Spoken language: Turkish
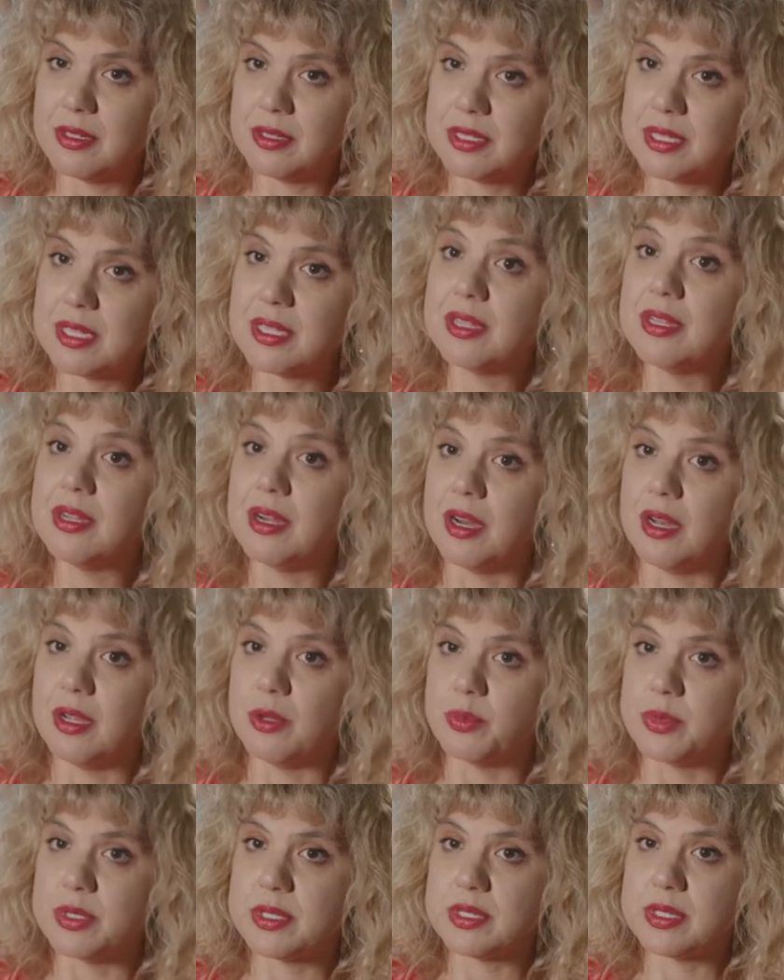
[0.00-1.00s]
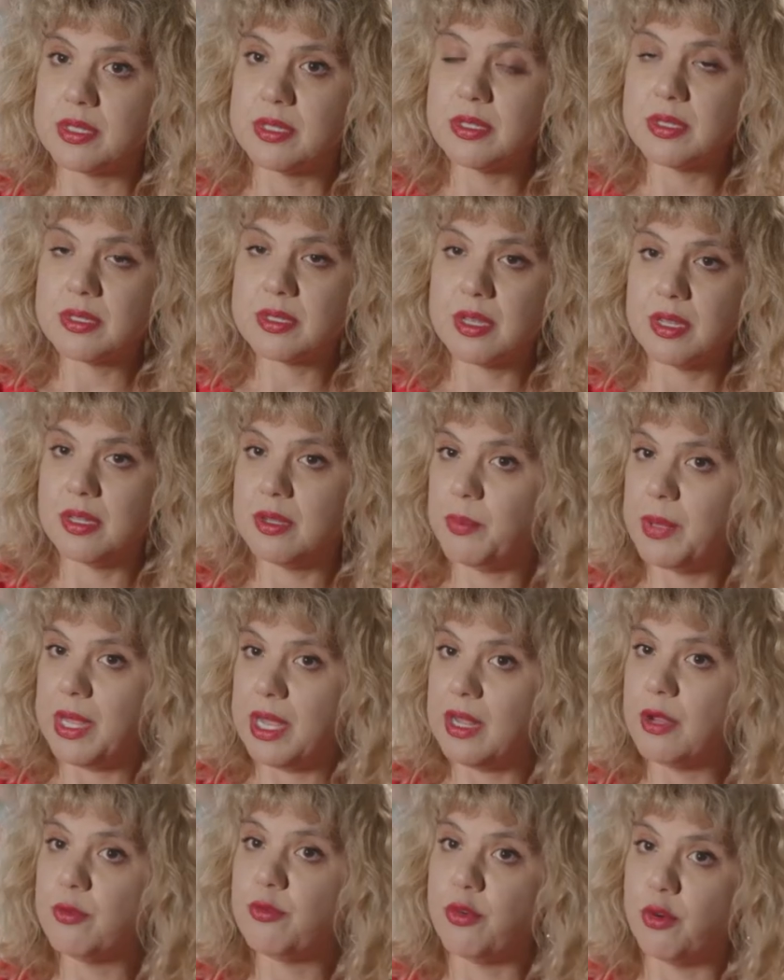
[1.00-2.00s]
kısıtlı kalmışsınız. Hani
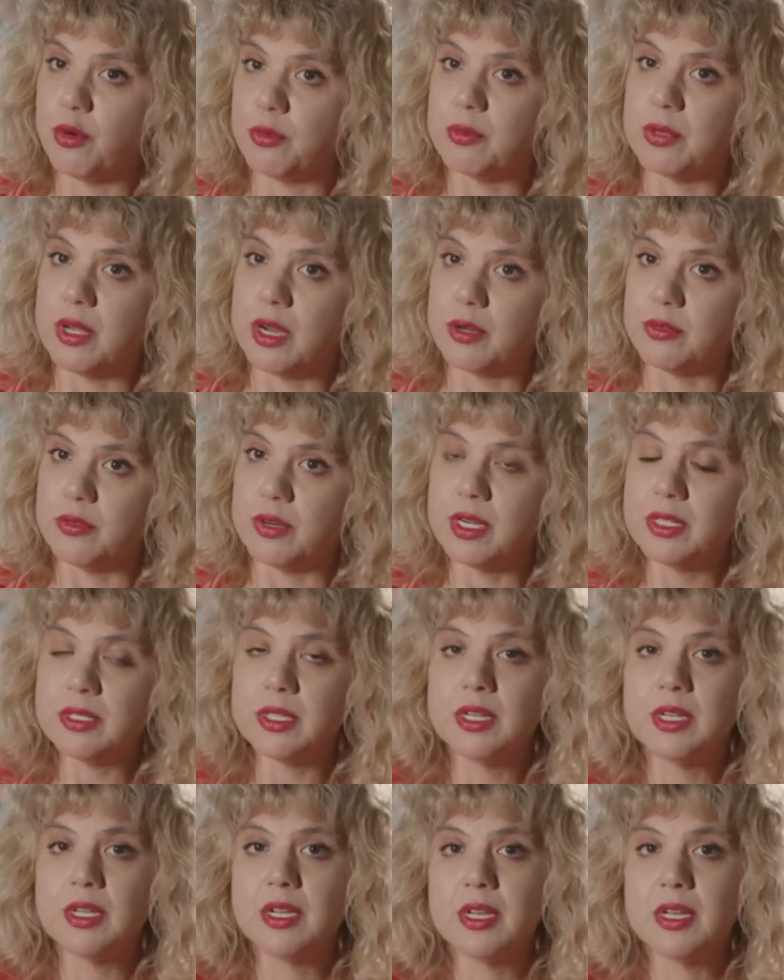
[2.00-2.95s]
belli hmm. formlar var.